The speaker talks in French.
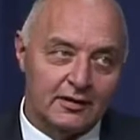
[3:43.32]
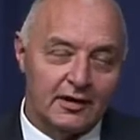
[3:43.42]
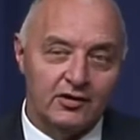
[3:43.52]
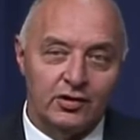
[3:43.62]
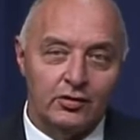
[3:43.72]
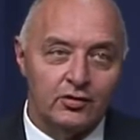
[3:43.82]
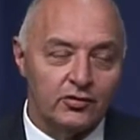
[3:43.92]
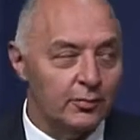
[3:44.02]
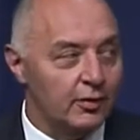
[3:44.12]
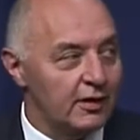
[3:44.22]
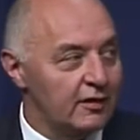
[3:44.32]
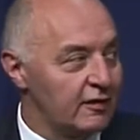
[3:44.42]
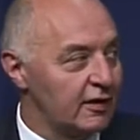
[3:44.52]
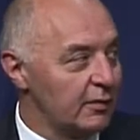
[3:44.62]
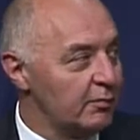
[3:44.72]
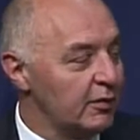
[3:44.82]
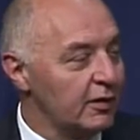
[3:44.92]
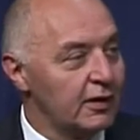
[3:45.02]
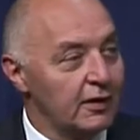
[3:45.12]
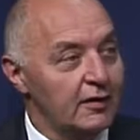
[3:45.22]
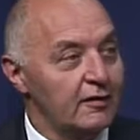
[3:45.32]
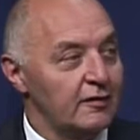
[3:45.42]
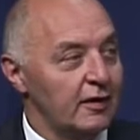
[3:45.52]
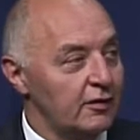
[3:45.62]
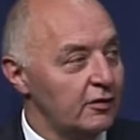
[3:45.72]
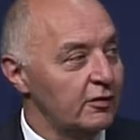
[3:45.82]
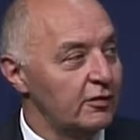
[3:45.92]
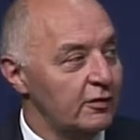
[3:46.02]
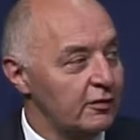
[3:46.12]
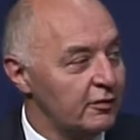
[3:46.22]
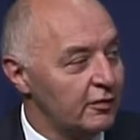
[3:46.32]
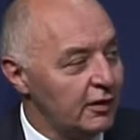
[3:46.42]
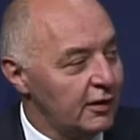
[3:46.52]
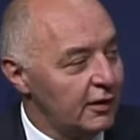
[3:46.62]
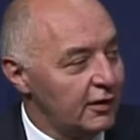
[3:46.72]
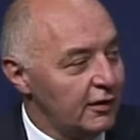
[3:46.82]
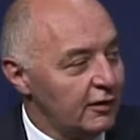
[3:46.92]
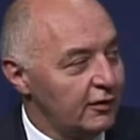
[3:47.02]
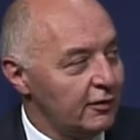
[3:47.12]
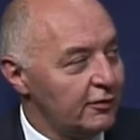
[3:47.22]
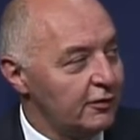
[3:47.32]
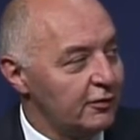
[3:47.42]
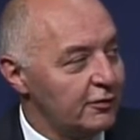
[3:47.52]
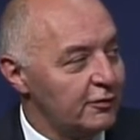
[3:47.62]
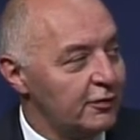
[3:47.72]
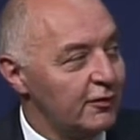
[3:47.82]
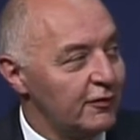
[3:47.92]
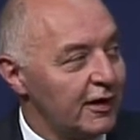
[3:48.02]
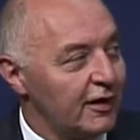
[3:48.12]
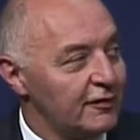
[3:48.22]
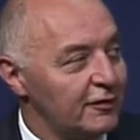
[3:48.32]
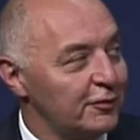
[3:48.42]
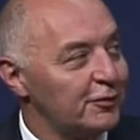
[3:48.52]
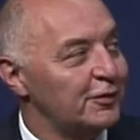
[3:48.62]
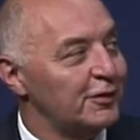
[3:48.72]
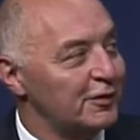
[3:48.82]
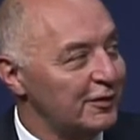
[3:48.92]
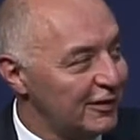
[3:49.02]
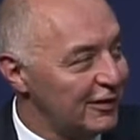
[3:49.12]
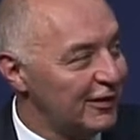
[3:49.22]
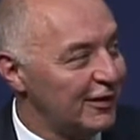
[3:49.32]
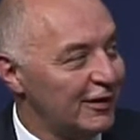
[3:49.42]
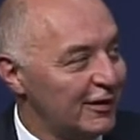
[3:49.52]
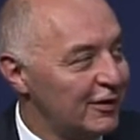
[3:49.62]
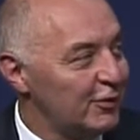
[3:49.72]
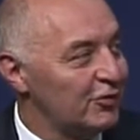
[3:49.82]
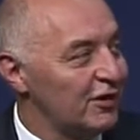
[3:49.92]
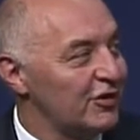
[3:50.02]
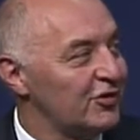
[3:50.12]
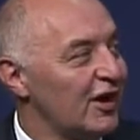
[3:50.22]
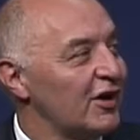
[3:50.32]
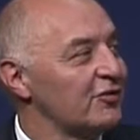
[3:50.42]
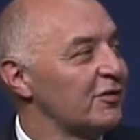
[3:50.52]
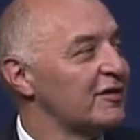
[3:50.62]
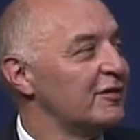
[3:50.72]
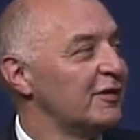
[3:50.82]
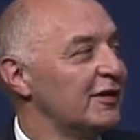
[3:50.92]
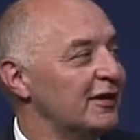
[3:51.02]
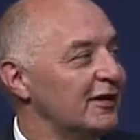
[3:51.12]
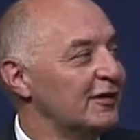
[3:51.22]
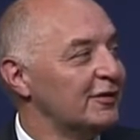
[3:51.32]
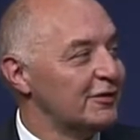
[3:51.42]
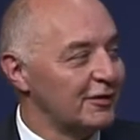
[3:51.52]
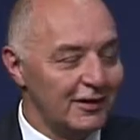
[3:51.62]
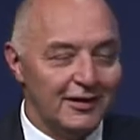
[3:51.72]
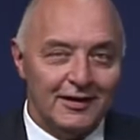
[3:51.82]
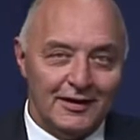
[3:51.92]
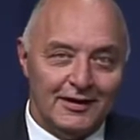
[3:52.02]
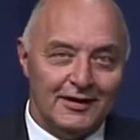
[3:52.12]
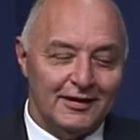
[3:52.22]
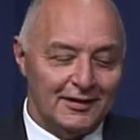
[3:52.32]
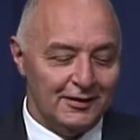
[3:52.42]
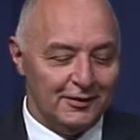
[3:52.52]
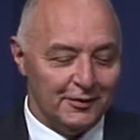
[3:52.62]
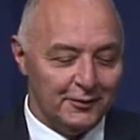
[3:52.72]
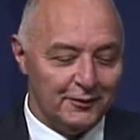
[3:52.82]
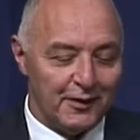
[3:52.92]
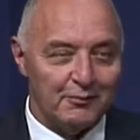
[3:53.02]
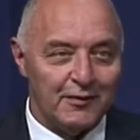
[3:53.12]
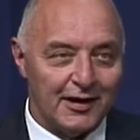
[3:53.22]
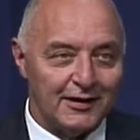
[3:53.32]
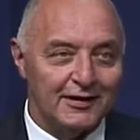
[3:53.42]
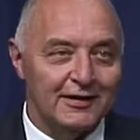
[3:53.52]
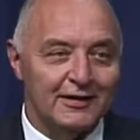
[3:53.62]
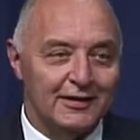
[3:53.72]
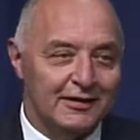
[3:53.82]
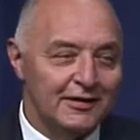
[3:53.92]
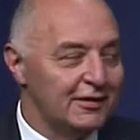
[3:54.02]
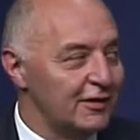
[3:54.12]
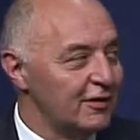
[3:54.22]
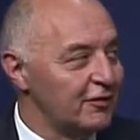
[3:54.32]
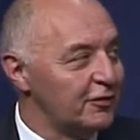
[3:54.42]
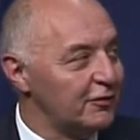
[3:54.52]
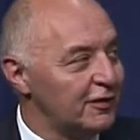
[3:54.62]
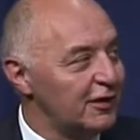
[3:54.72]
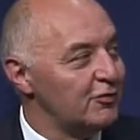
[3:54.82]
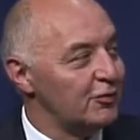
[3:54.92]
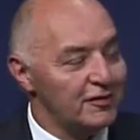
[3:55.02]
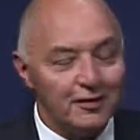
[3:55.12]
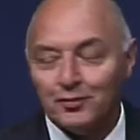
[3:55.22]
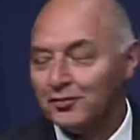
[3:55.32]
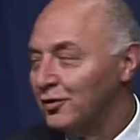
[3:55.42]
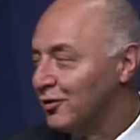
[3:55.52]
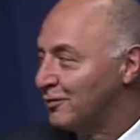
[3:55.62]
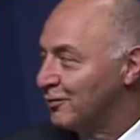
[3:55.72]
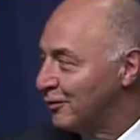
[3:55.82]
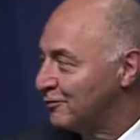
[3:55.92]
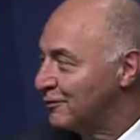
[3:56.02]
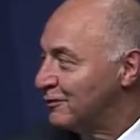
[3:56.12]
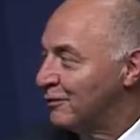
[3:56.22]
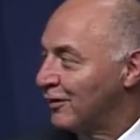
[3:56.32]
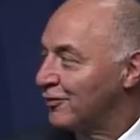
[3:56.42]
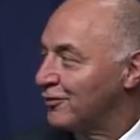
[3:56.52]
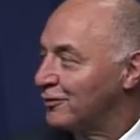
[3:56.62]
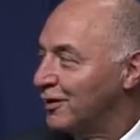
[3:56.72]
très chaleureusement les équipes, celle de, de, la fédération euh, dont j'ai la charge, ouais, Stéphanie euh, et euh, Marie et Sophie, je vois aussi Constance. Et celle